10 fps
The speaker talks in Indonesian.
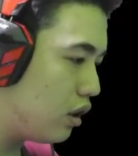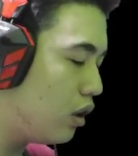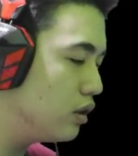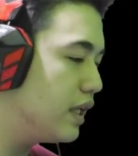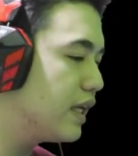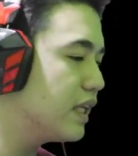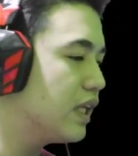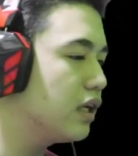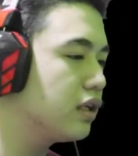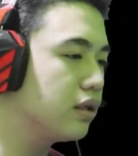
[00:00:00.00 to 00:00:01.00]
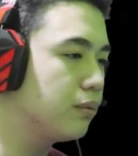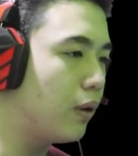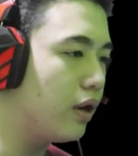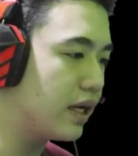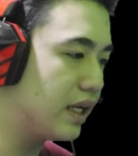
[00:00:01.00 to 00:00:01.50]
Oh, jadi kita
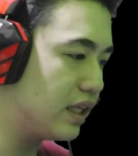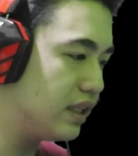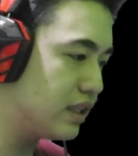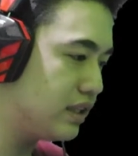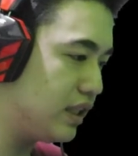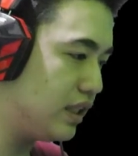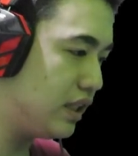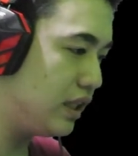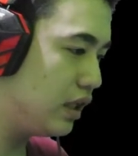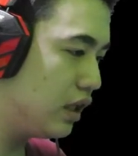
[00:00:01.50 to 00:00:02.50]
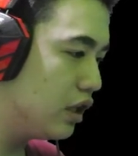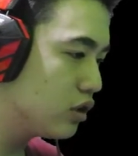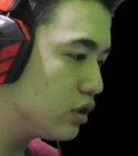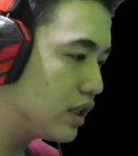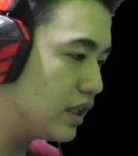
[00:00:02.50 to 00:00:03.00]
bawa keretanya ke sini,
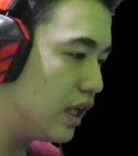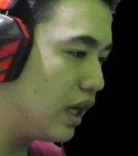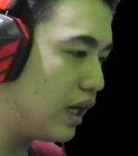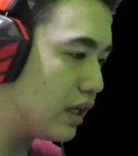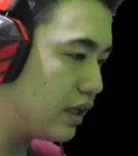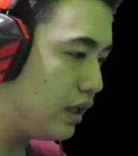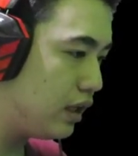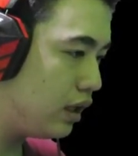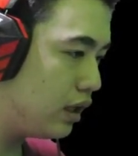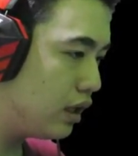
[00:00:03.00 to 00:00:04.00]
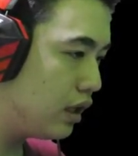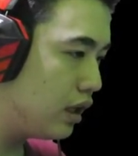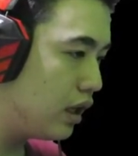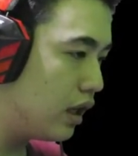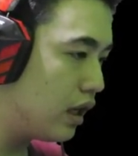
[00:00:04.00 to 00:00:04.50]
terus kita lari
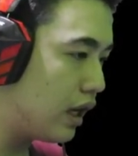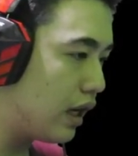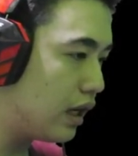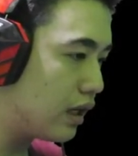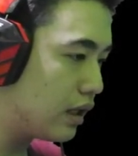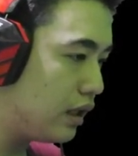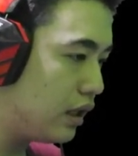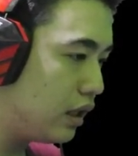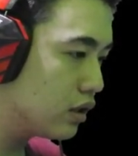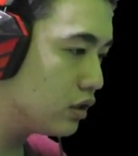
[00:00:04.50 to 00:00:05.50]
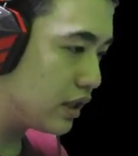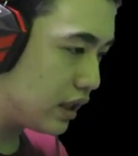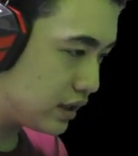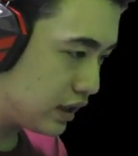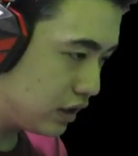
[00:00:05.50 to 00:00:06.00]
lari terus
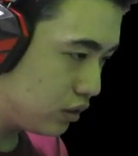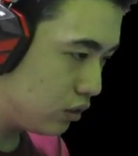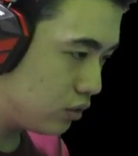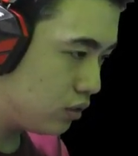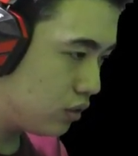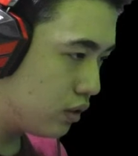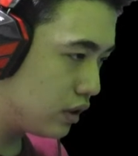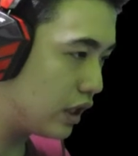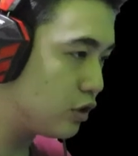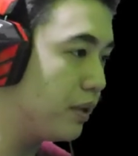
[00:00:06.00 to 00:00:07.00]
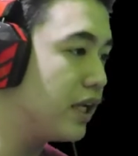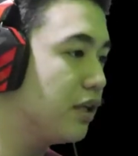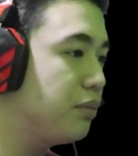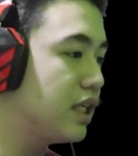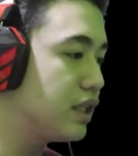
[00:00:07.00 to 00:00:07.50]
kita kesini dulu nah supaya
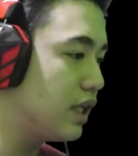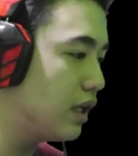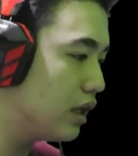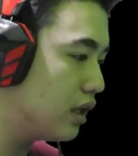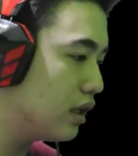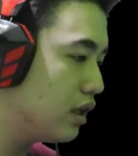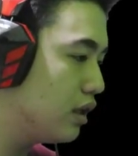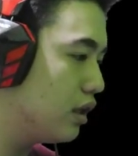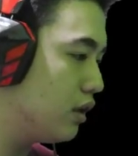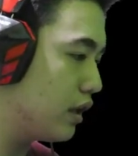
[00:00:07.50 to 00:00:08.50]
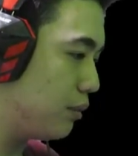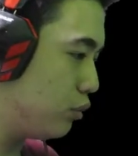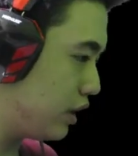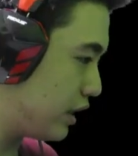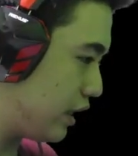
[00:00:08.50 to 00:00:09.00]
kita bisa ke sana oke
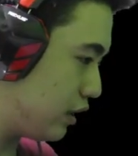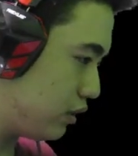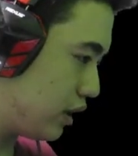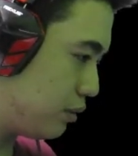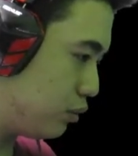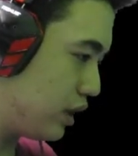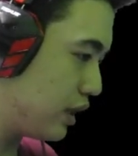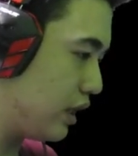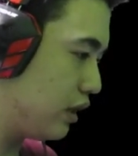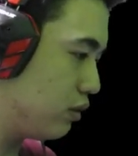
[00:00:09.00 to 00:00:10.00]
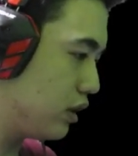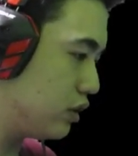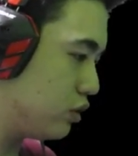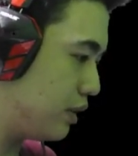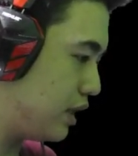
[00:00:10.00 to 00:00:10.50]
mungkin kayak gitu ya mungkin kayak gitu
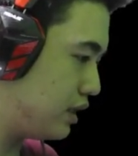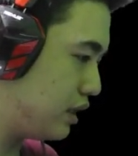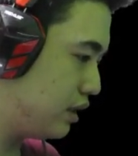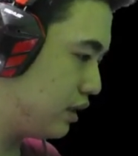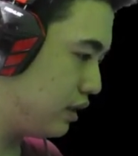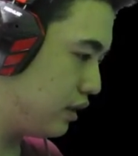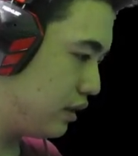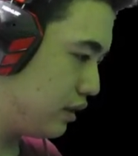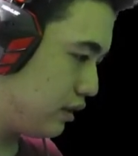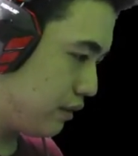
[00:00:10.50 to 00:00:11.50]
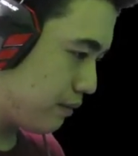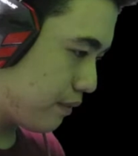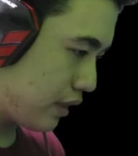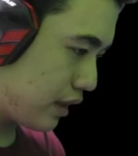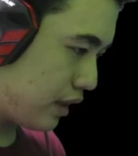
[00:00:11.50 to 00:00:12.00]
kita coba aja
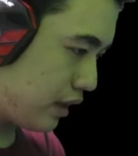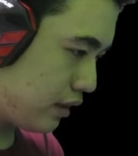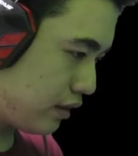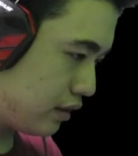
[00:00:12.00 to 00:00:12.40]
oke